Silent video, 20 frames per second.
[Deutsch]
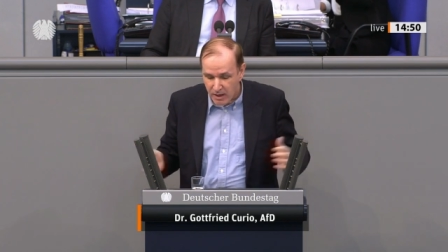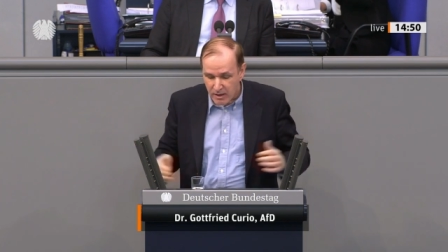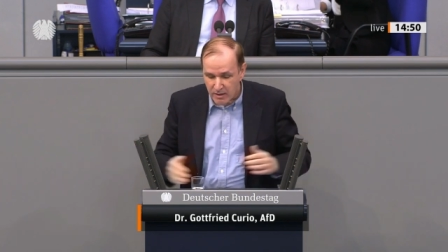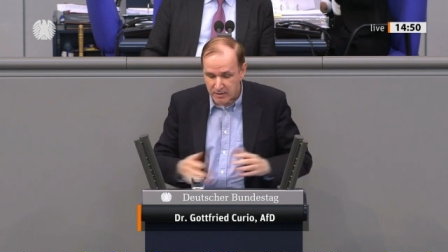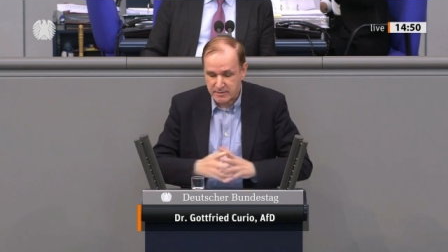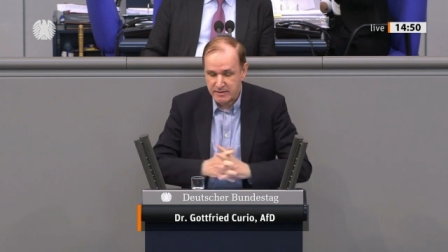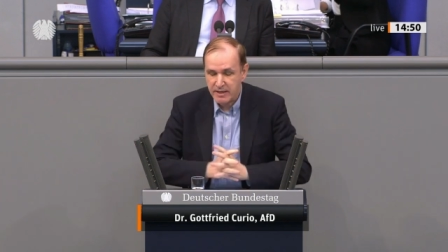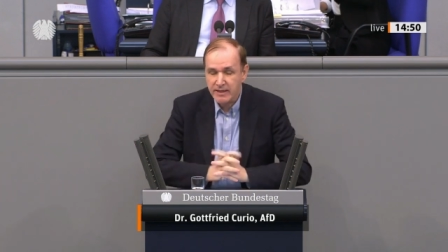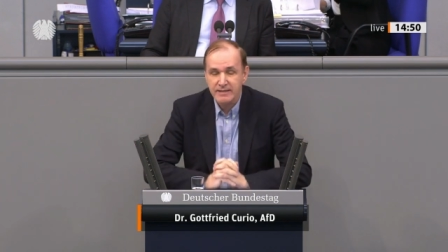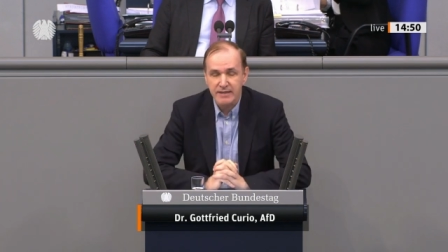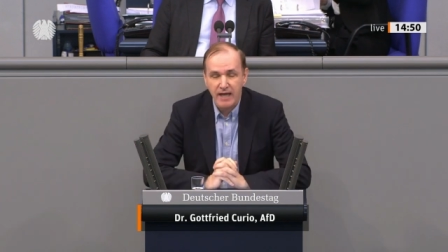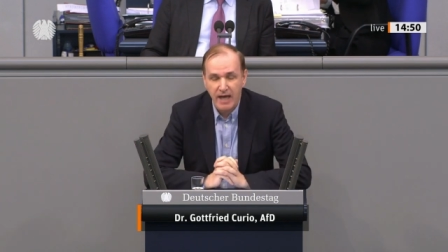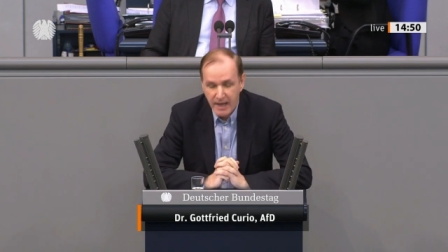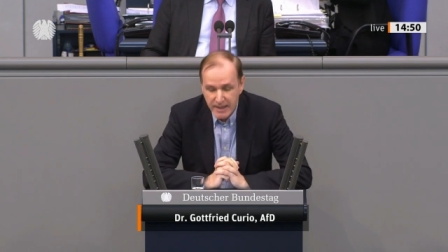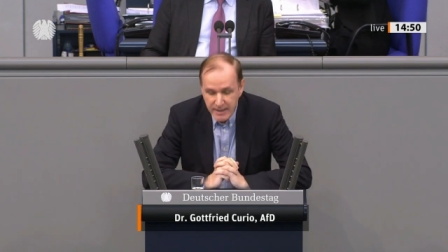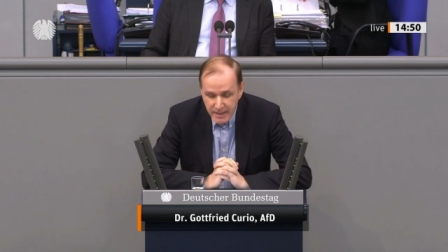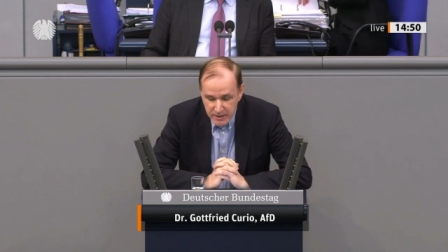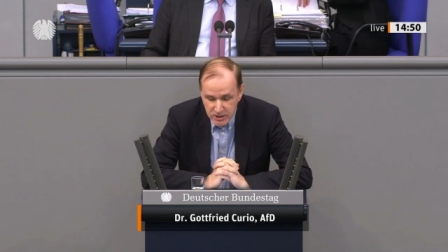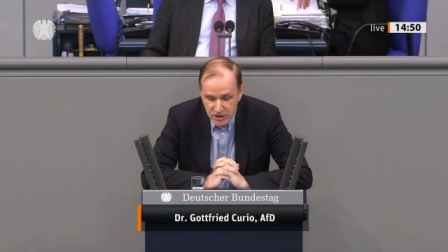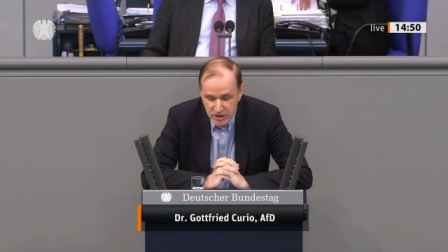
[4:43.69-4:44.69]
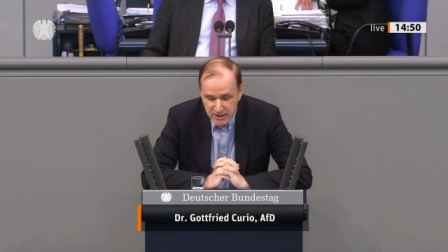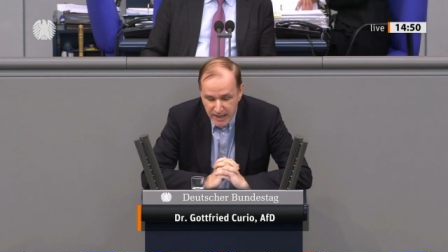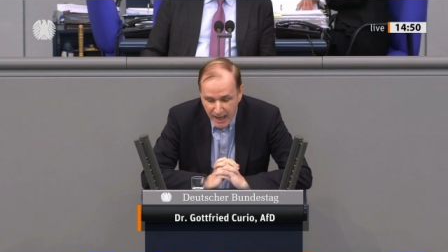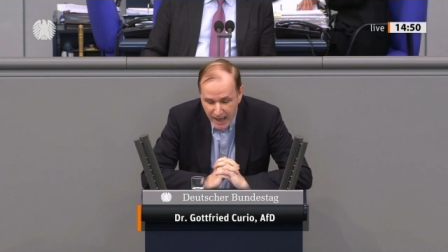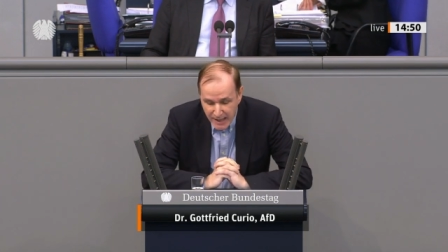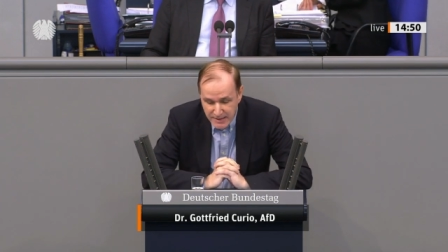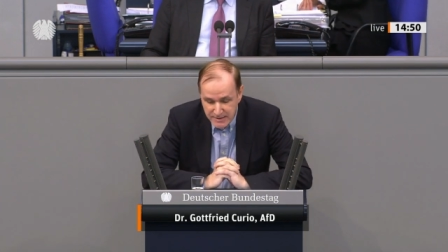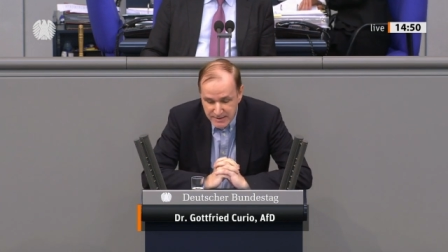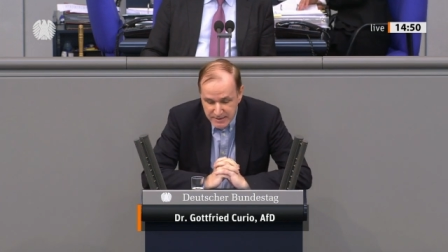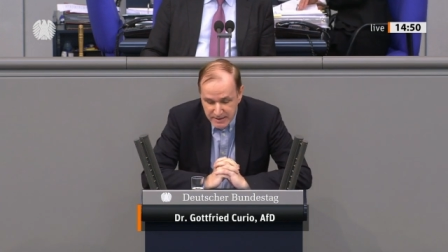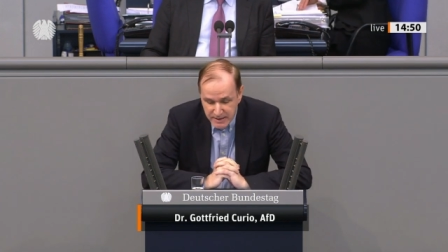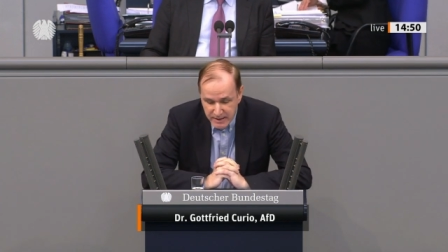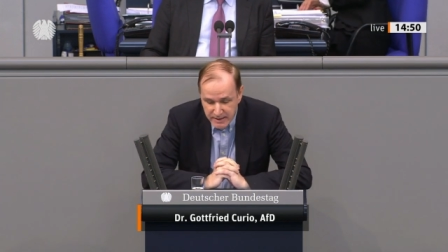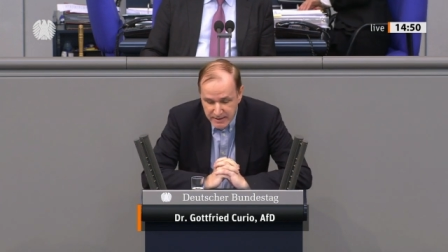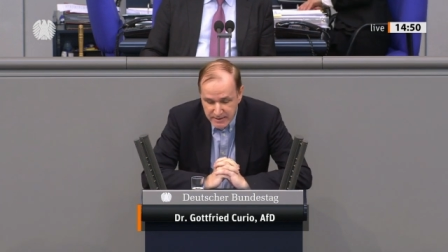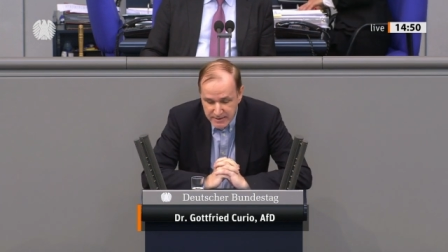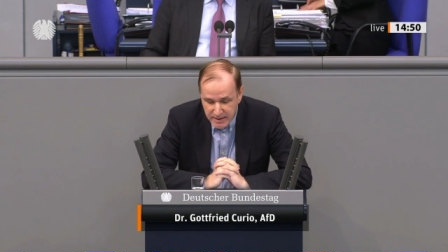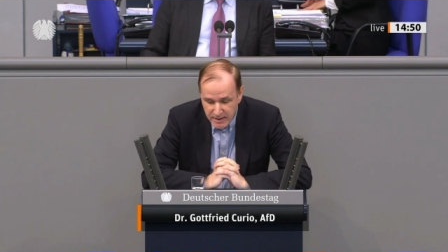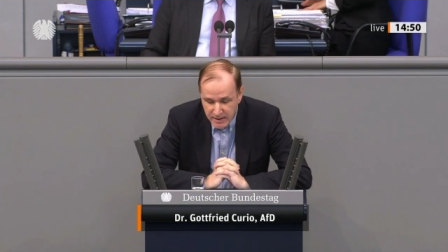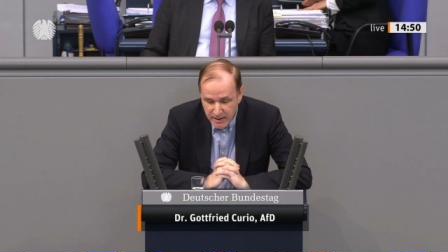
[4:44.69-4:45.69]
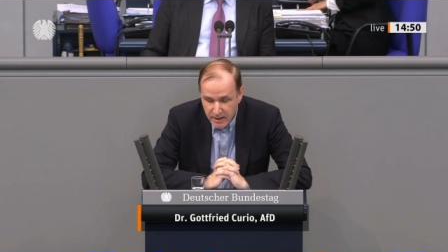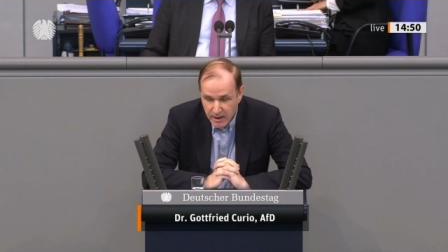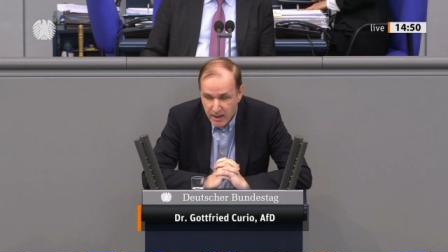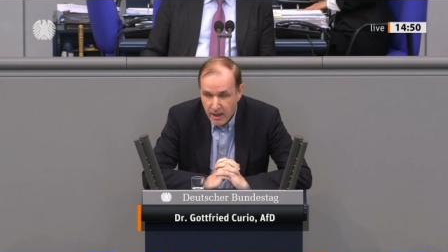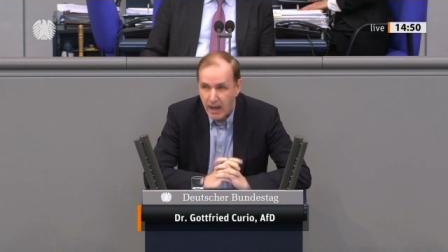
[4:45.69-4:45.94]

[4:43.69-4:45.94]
sind eine Staatskrise,